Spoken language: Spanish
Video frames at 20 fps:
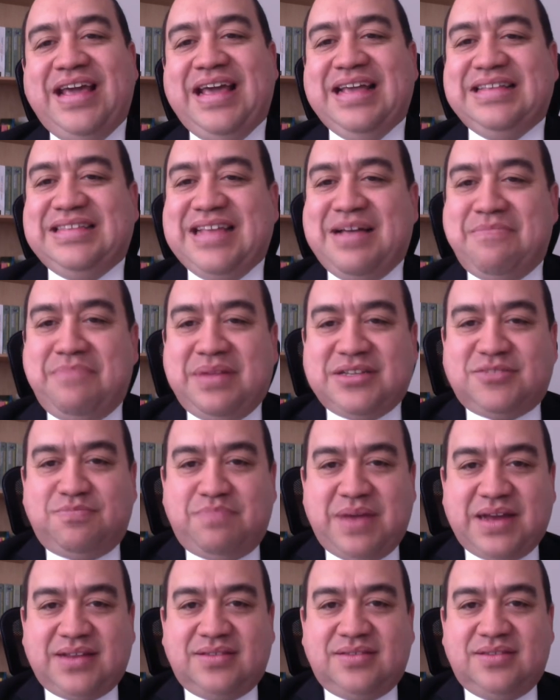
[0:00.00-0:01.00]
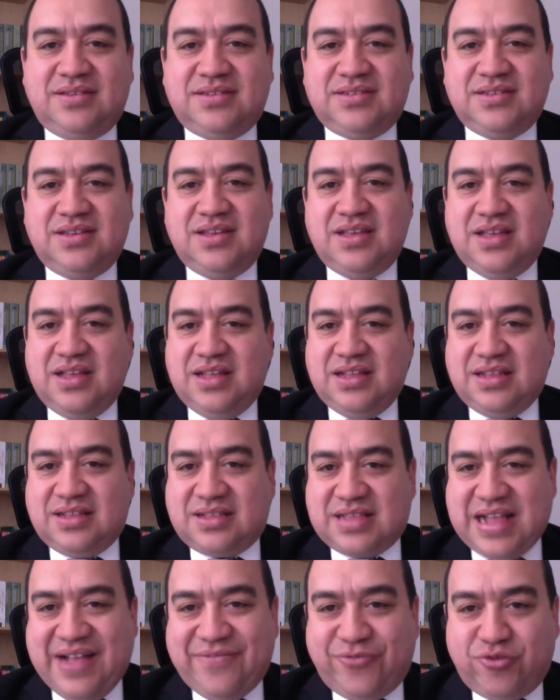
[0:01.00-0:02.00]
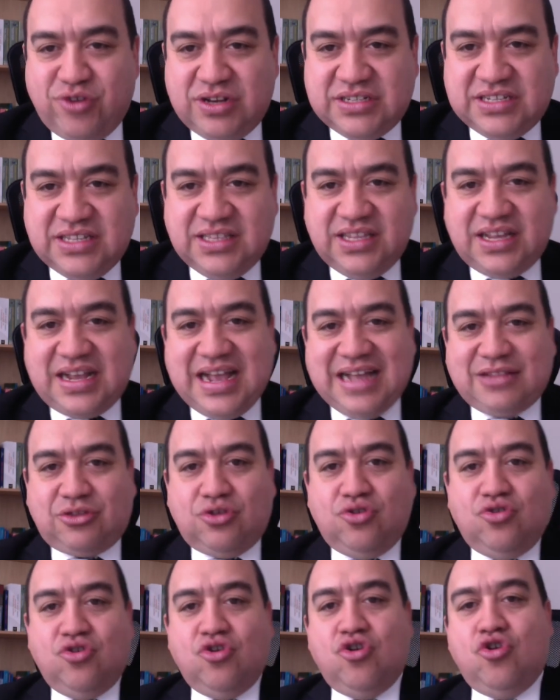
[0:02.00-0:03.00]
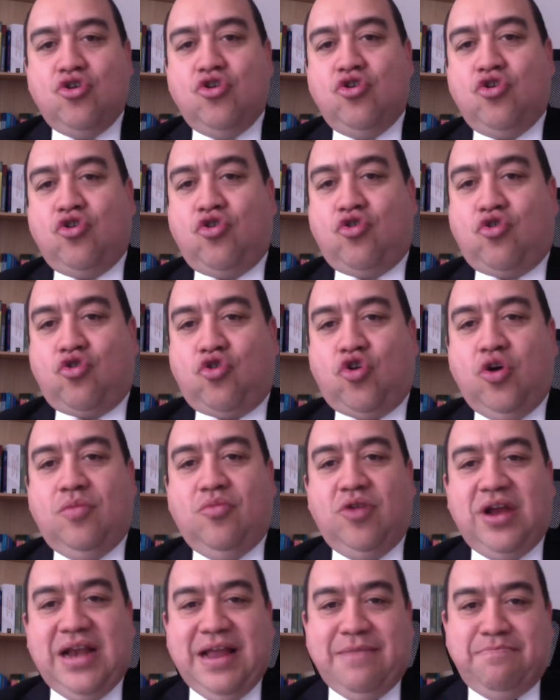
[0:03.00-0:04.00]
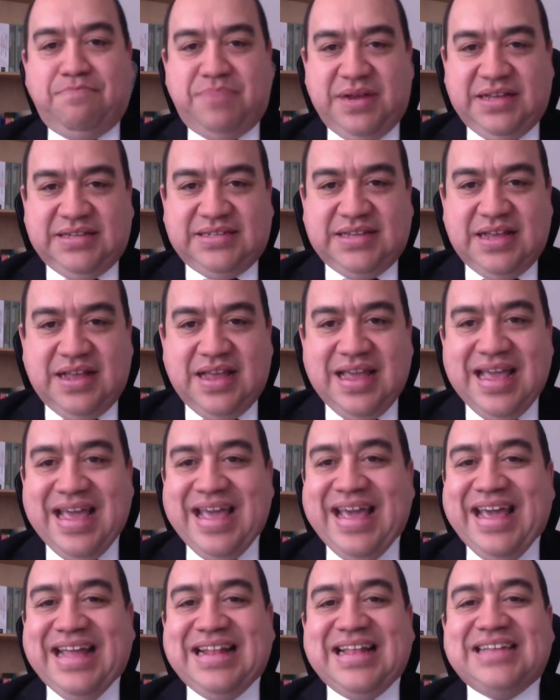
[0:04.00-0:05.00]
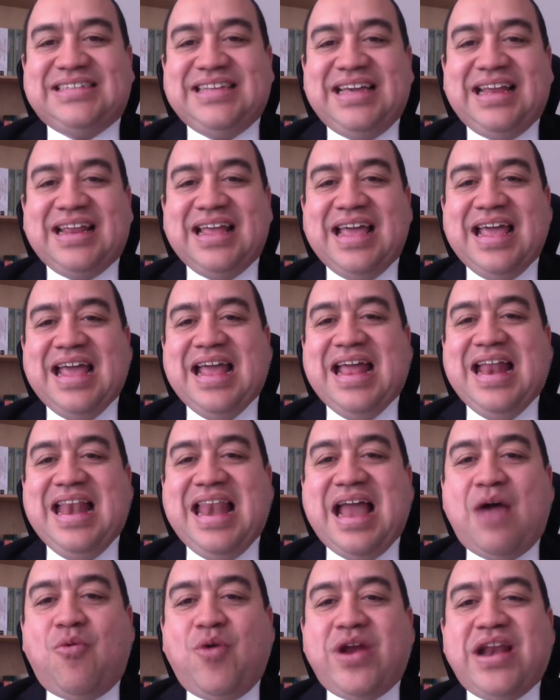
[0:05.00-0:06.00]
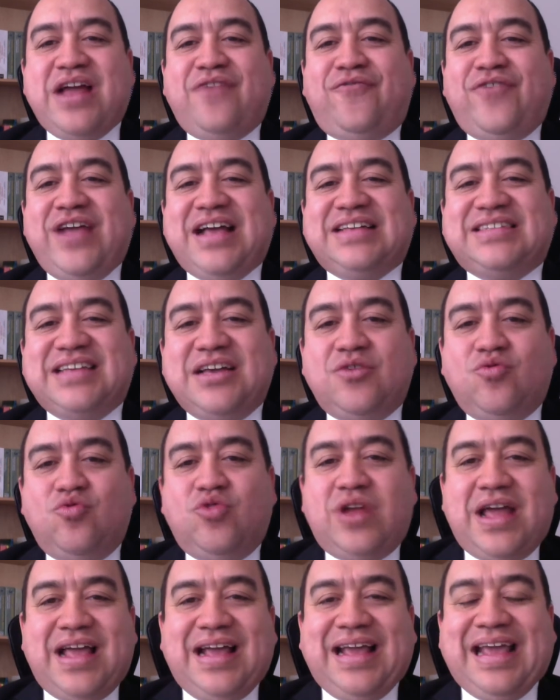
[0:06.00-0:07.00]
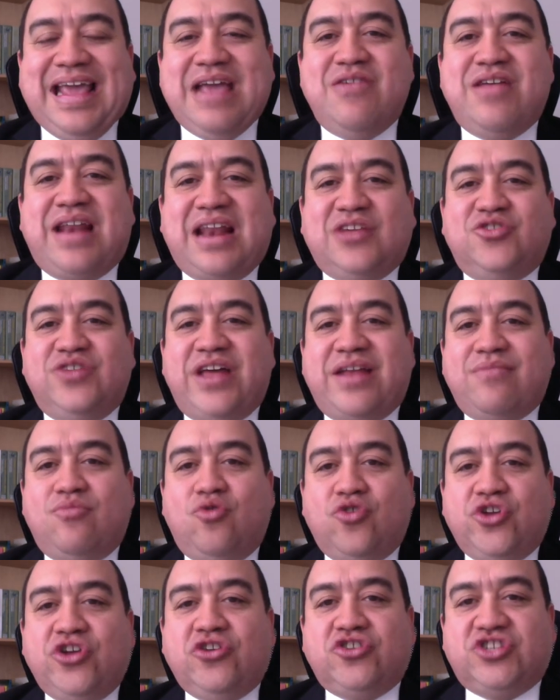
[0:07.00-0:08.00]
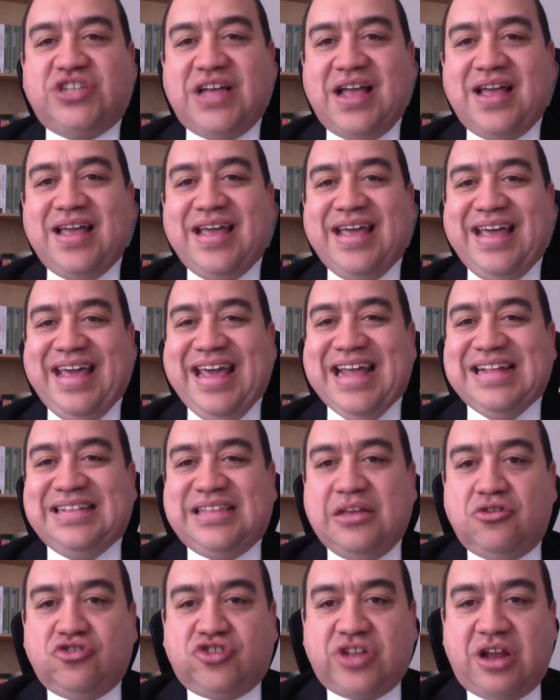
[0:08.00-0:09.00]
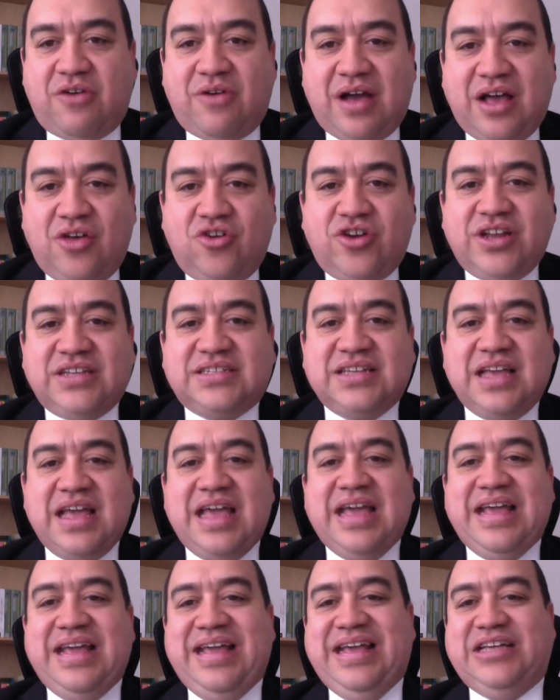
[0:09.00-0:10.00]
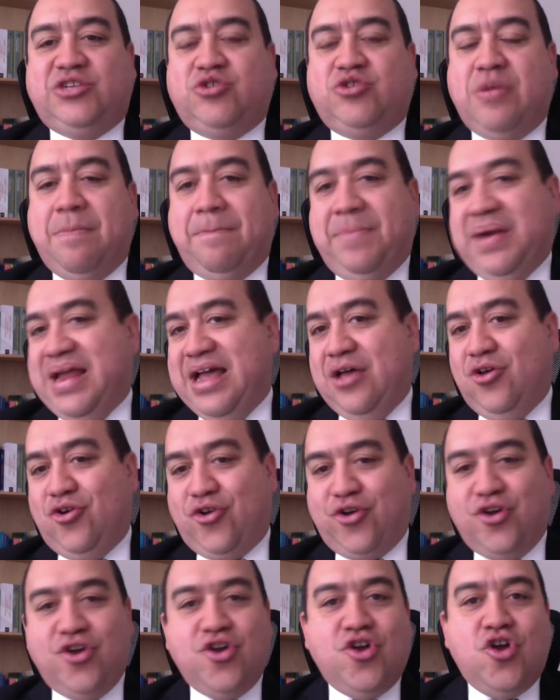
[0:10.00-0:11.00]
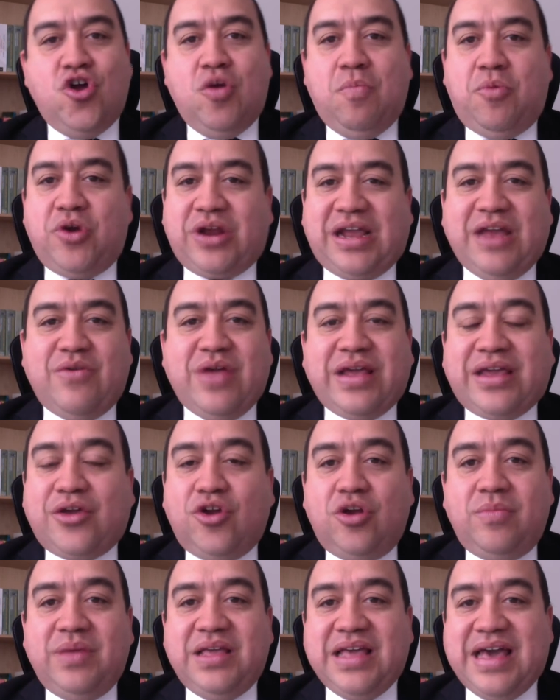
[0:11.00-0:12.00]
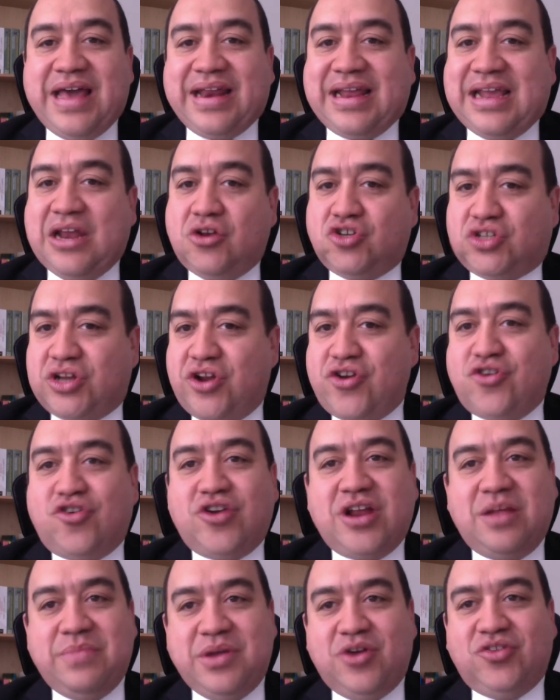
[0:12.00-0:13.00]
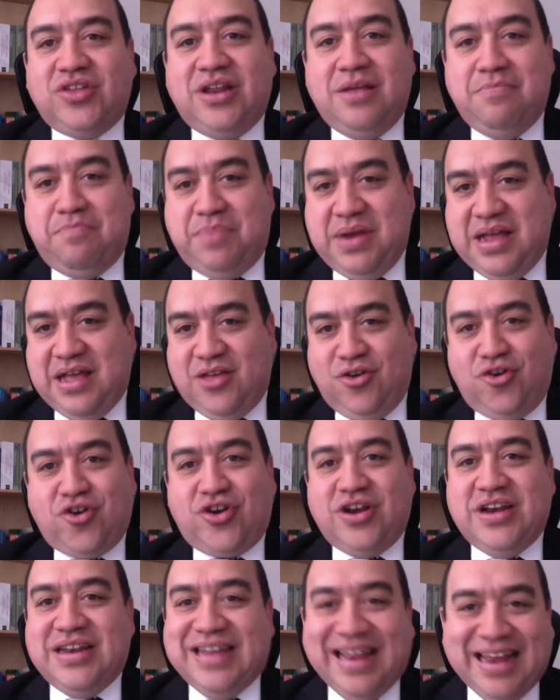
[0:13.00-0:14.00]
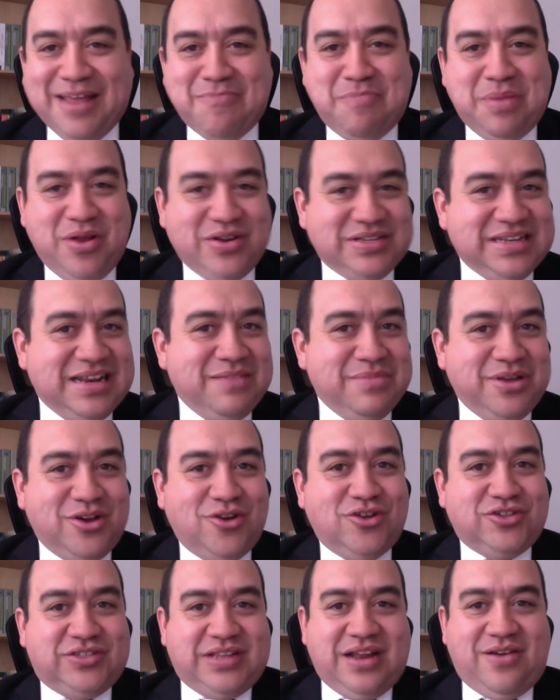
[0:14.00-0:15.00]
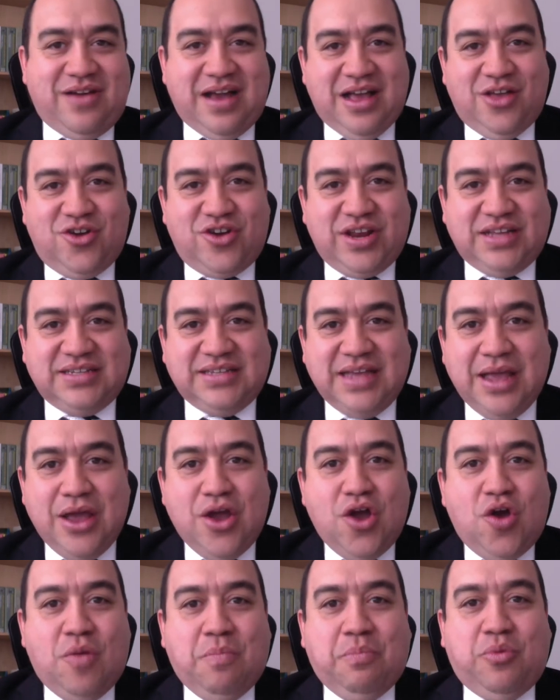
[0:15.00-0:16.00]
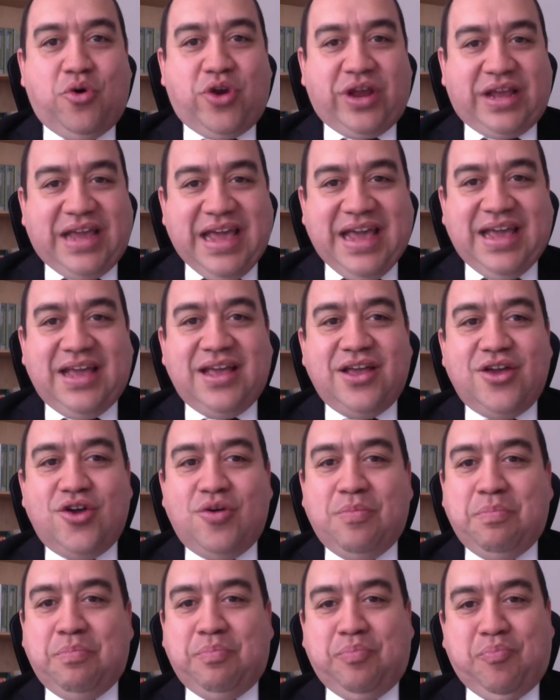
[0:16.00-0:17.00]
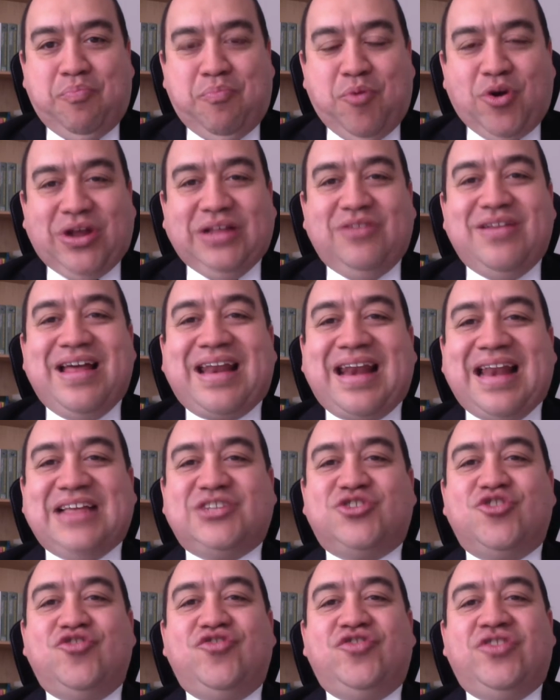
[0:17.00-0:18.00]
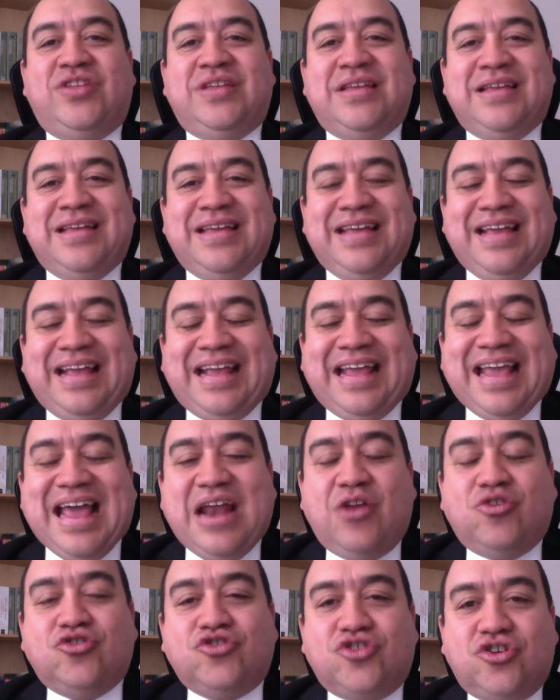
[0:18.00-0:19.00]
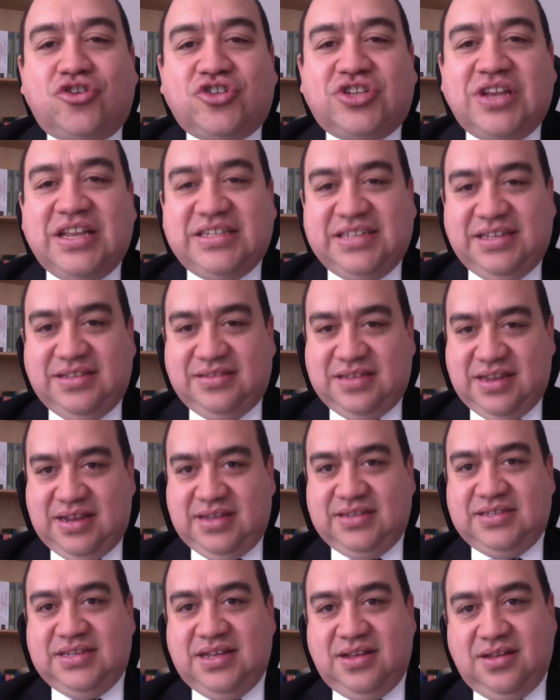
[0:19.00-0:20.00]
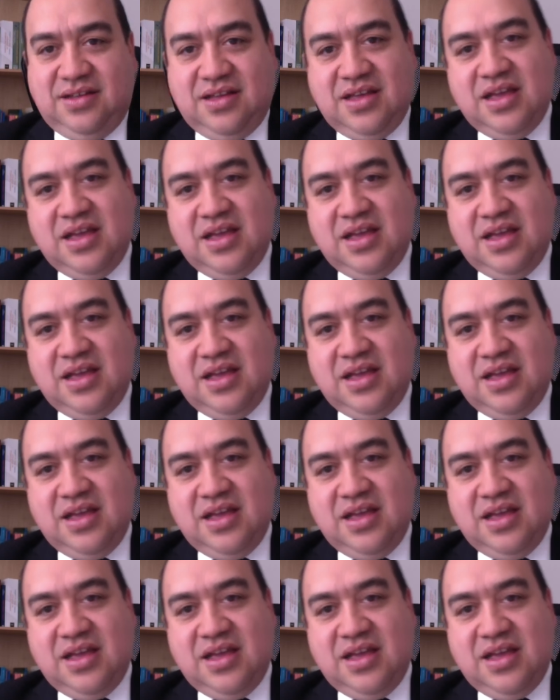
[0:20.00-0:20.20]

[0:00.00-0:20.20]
es de ambas partes, tanto del sindicato como de la empresa. Es decir, la buena fe asegura que hay una relación armoniosa entre los trabajadores y su empleador, porque no hay que olvidar que los trabajadores son enemigos del empleador, y el empleador es enemigo de los trabajadores. ¿Por qué? Porque es una relación que a los dos les interesa.